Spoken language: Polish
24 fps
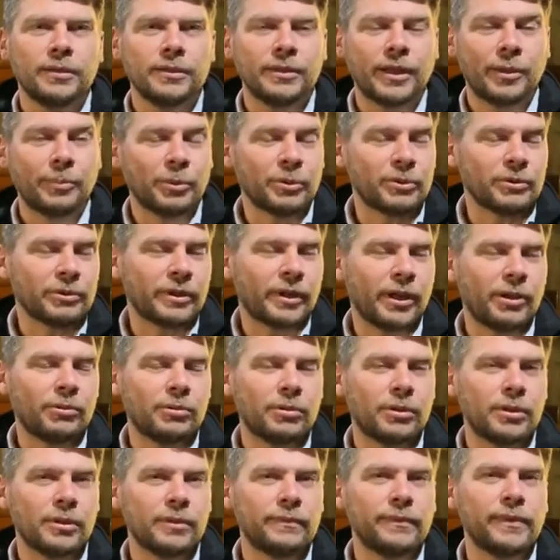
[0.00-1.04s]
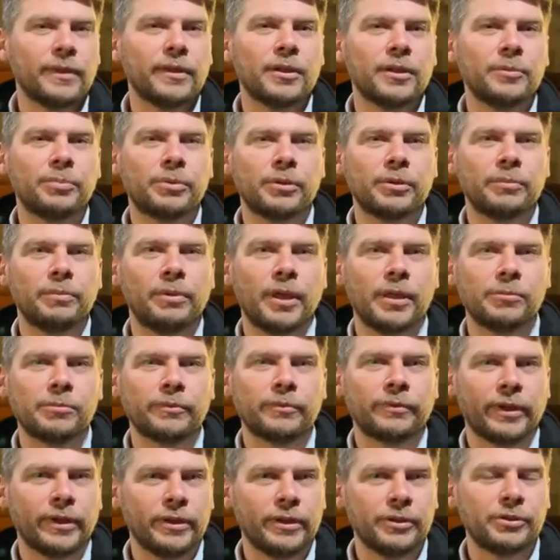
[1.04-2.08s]
Napotykał wiele
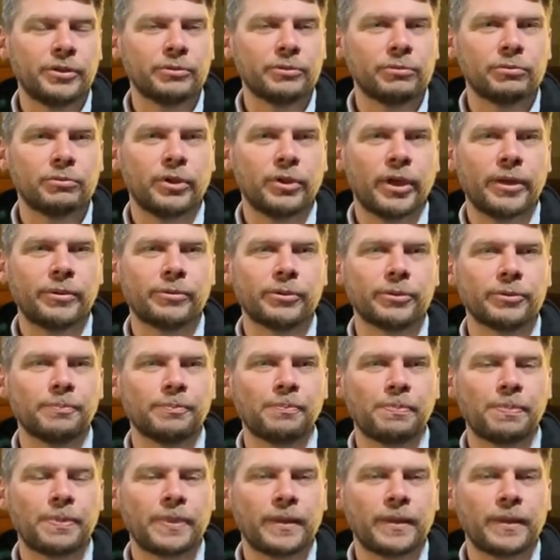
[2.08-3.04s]
problemów, ale się udało.